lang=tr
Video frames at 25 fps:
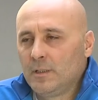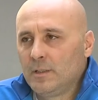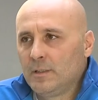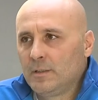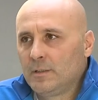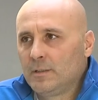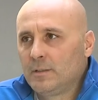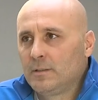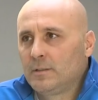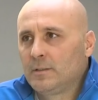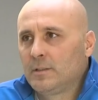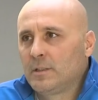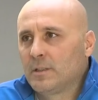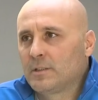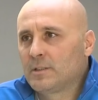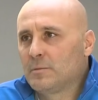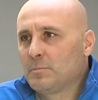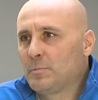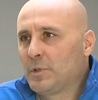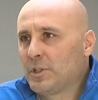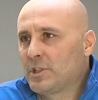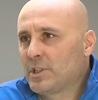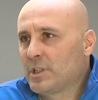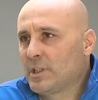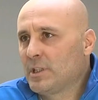E,
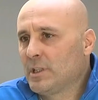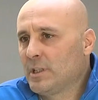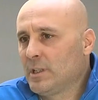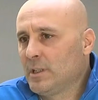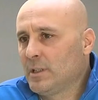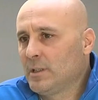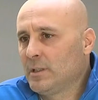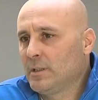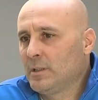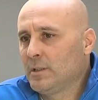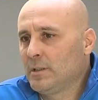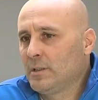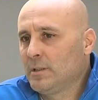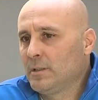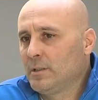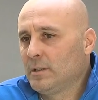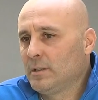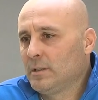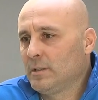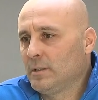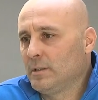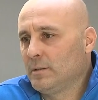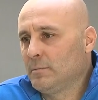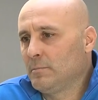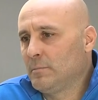Kasımpaşa'da
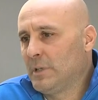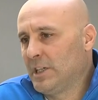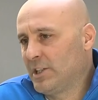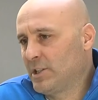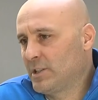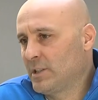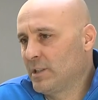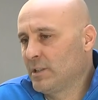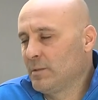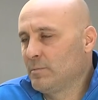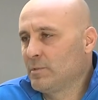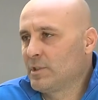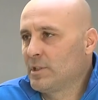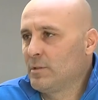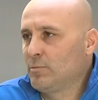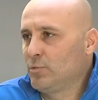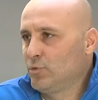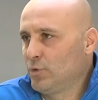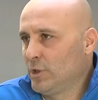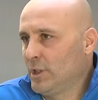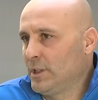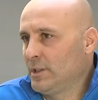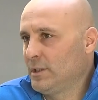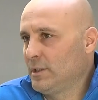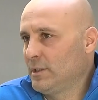e, başladığımızda
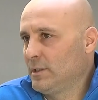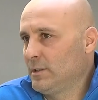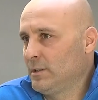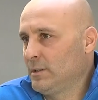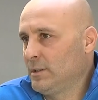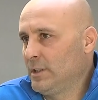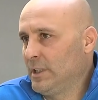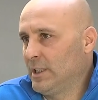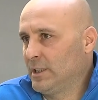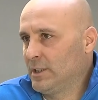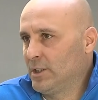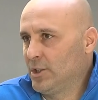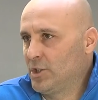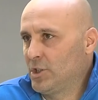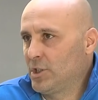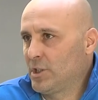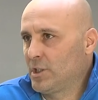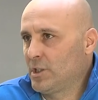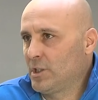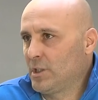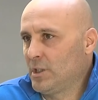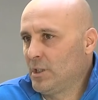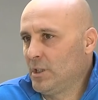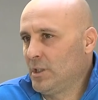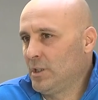bundan yaklaşık
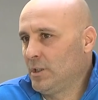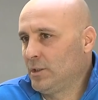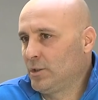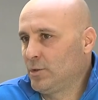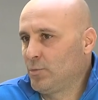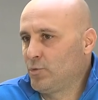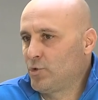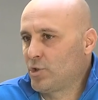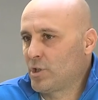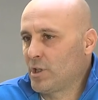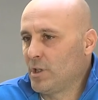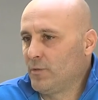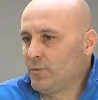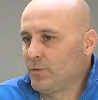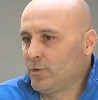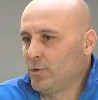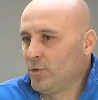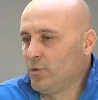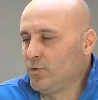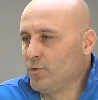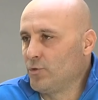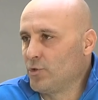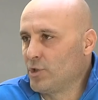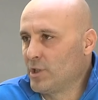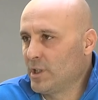6,5
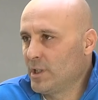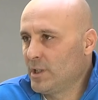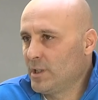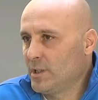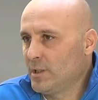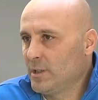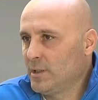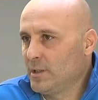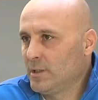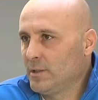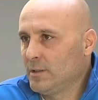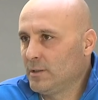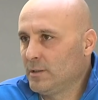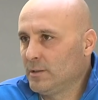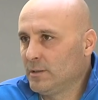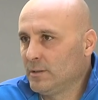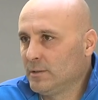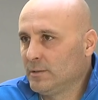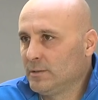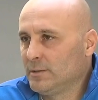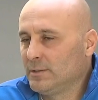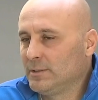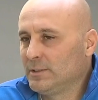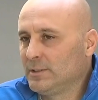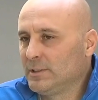hafta önce e,
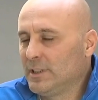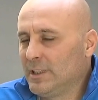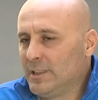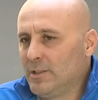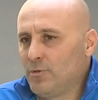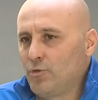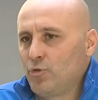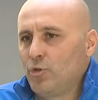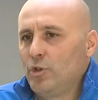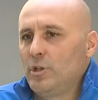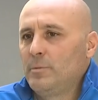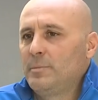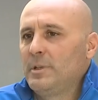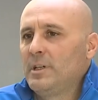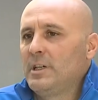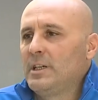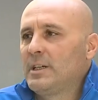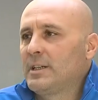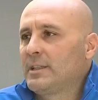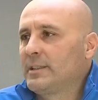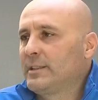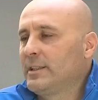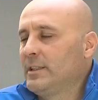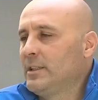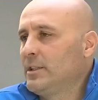zaten şöyle
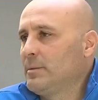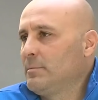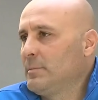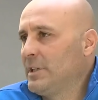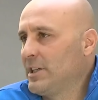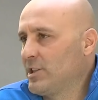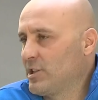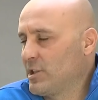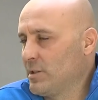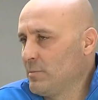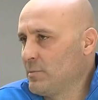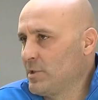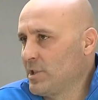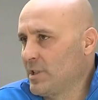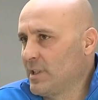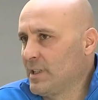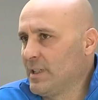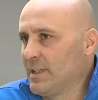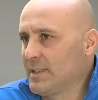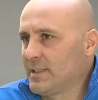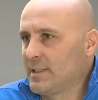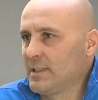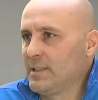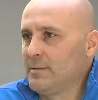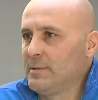bir artıyla
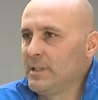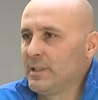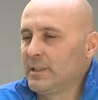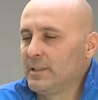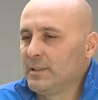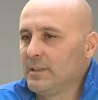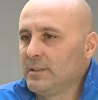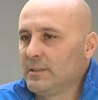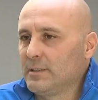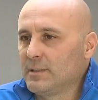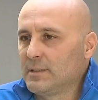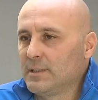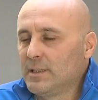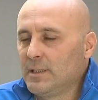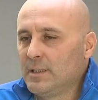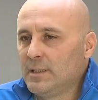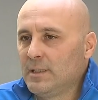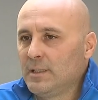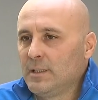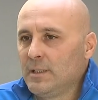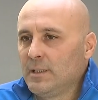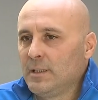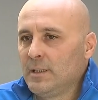başlamıştık aslına baktığınızda.